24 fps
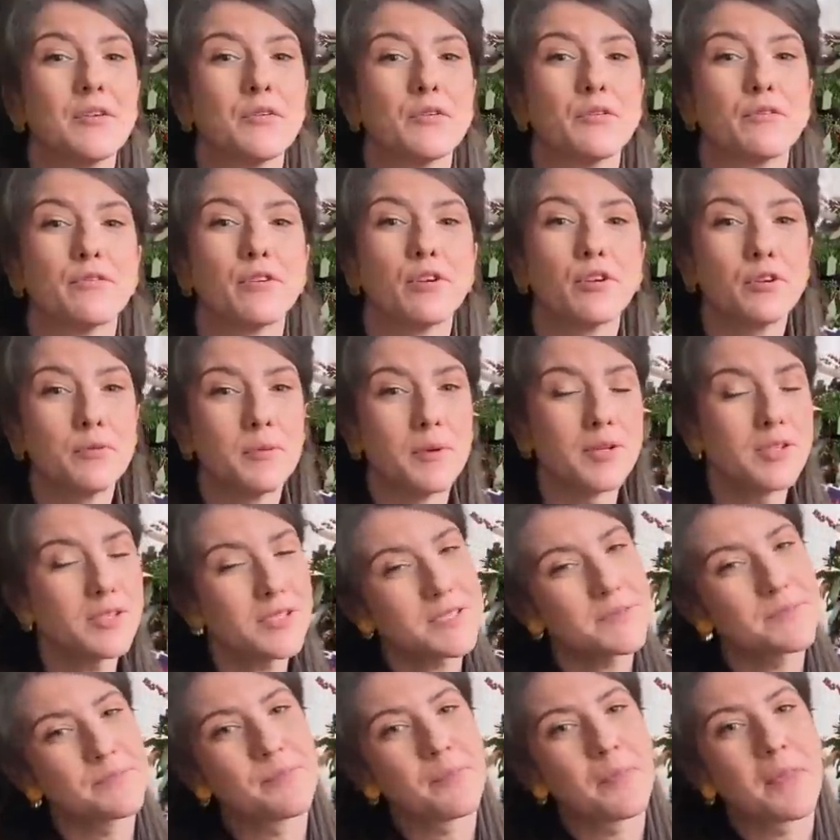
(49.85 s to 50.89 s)
euh,
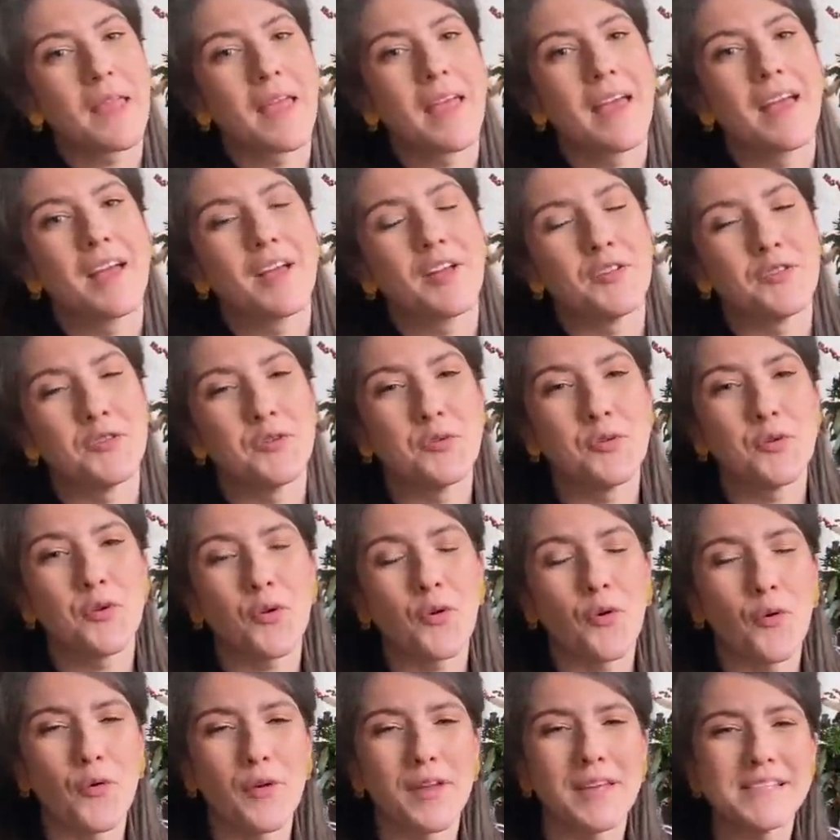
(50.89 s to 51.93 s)
Vlogmas.
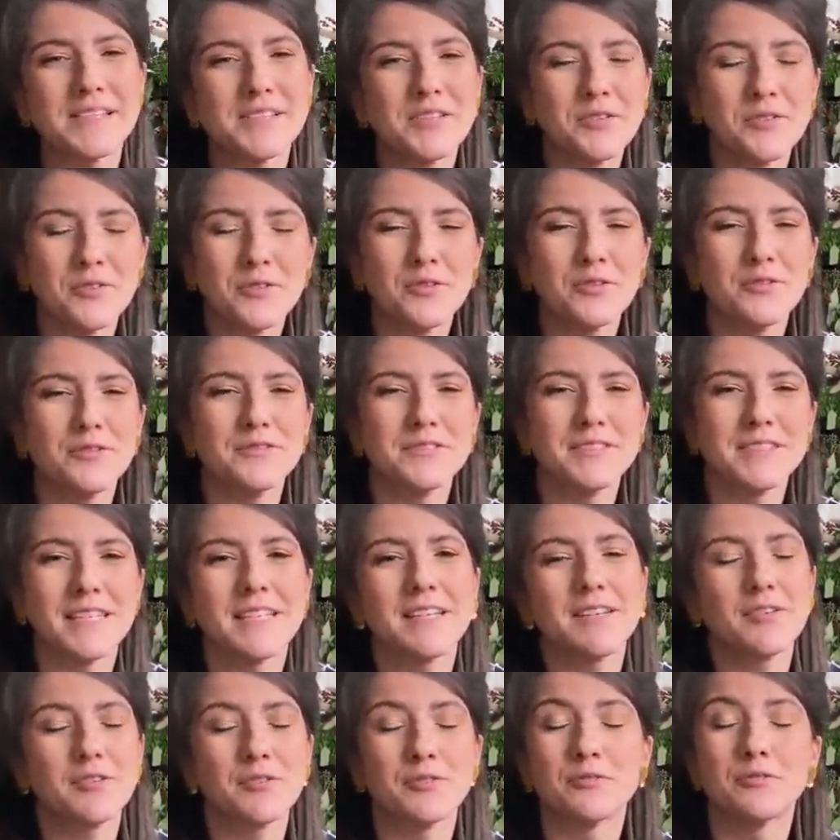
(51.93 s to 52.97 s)
Donc euh, qu'est-ce que
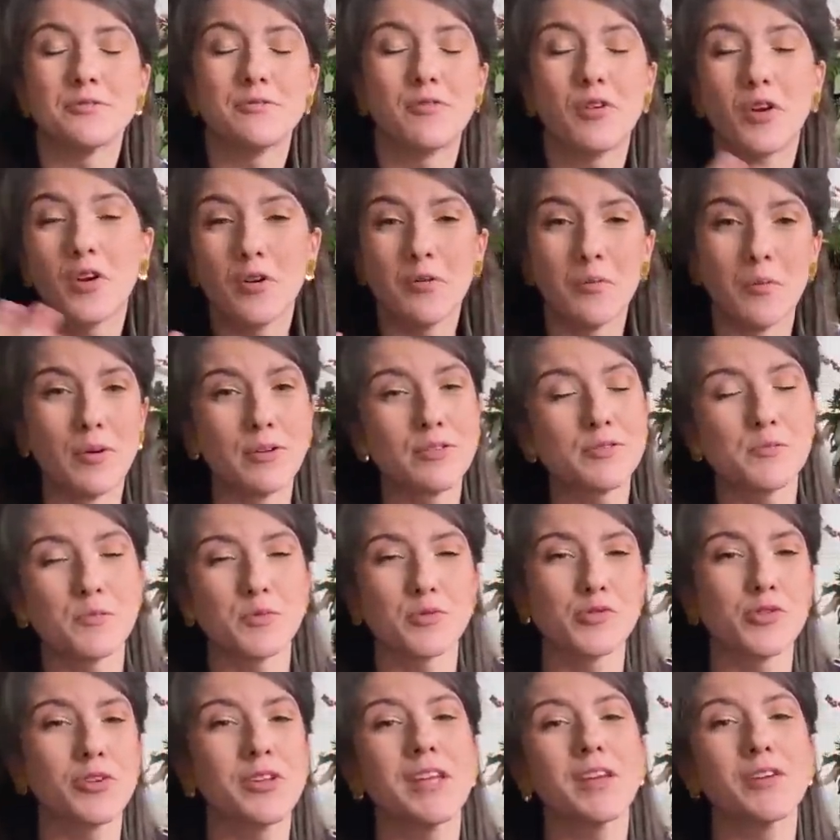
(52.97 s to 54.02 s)
c'est que Vlogmas
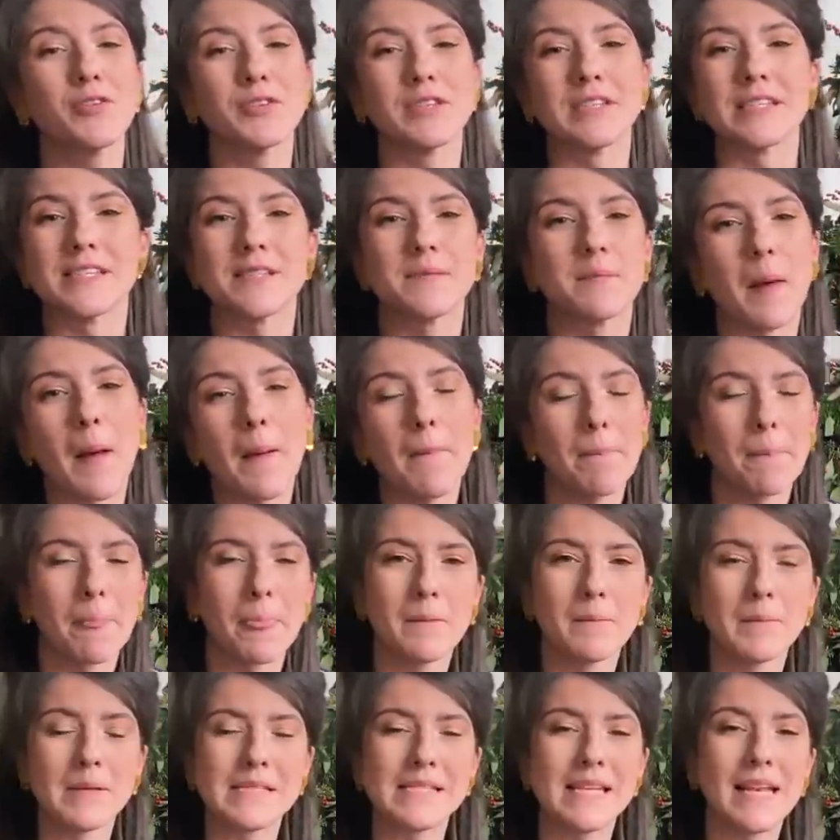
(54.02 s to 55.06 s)
Pour ceux qui ne connaissent pas,
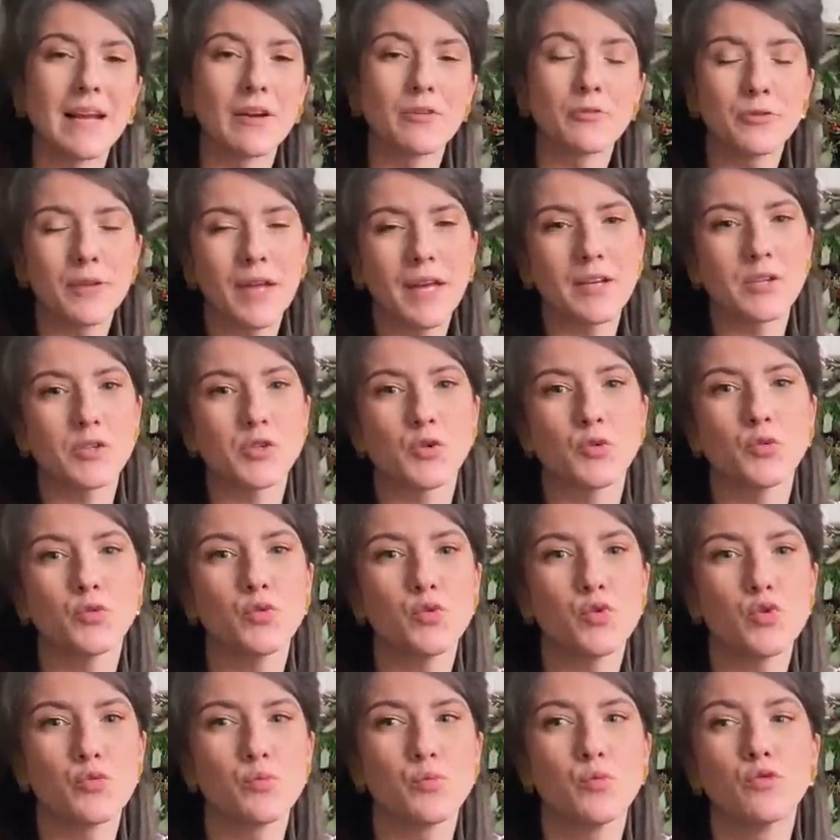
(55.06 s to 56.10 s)
ben, c'est la
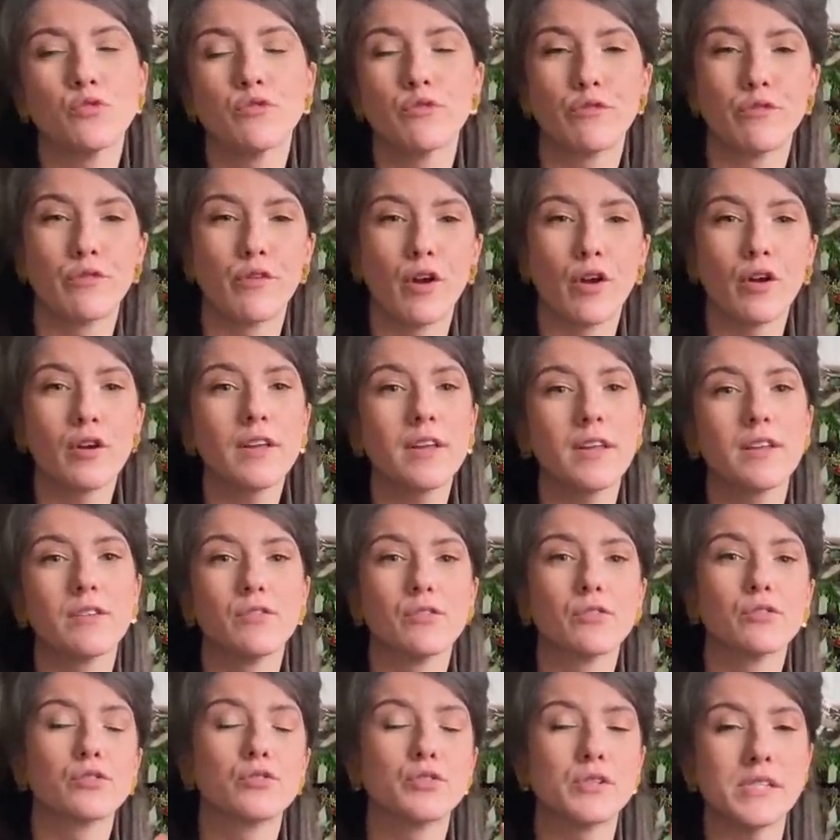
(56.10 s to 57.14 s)
contraction du mot vlog et
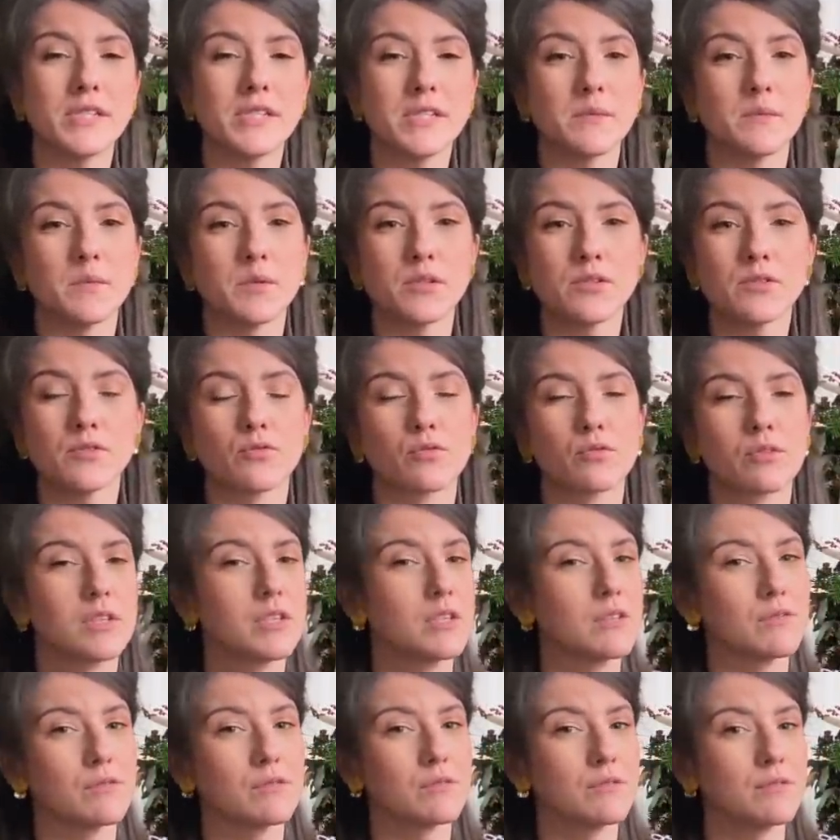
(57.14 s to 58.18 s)
de Christmas, donc
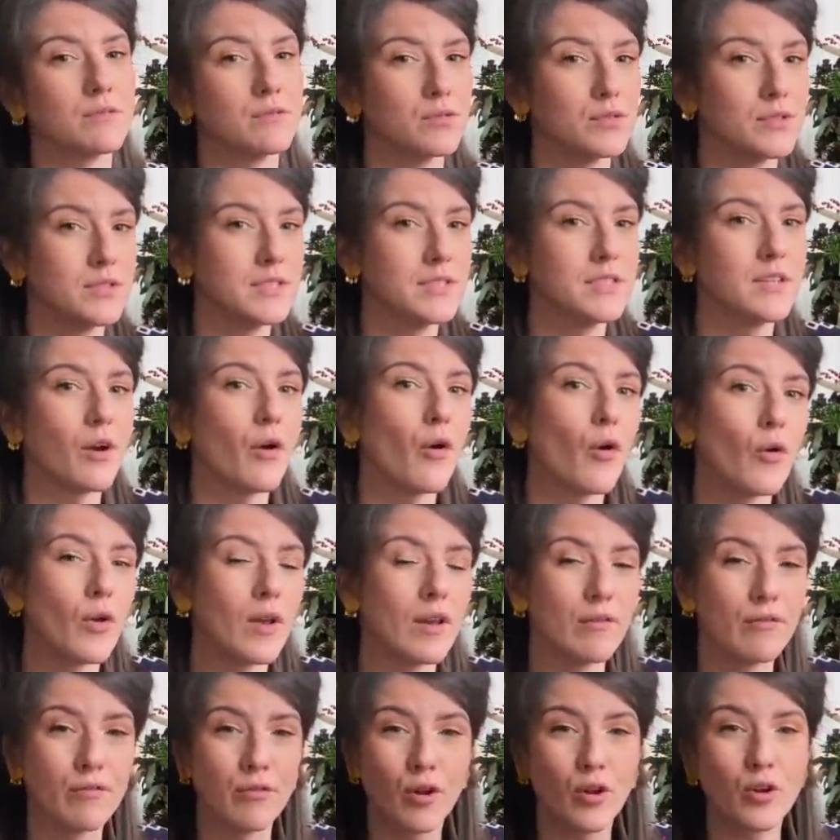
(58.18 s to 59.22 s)
qui veut dire euh,
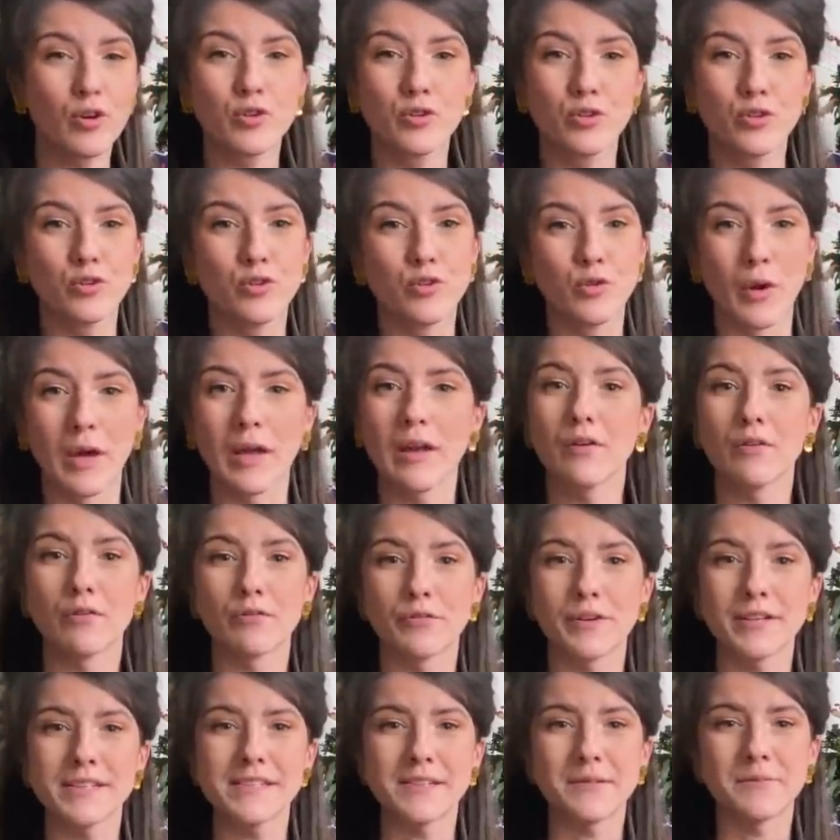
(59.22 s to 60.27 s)
les vlogs de Noël en
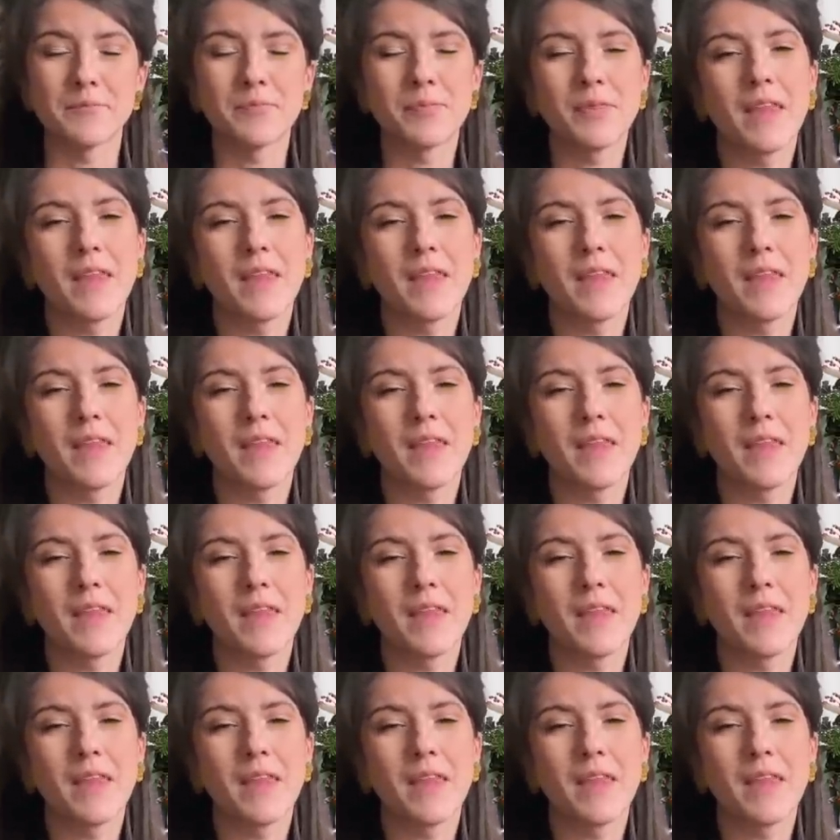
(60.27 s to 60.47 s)
fait.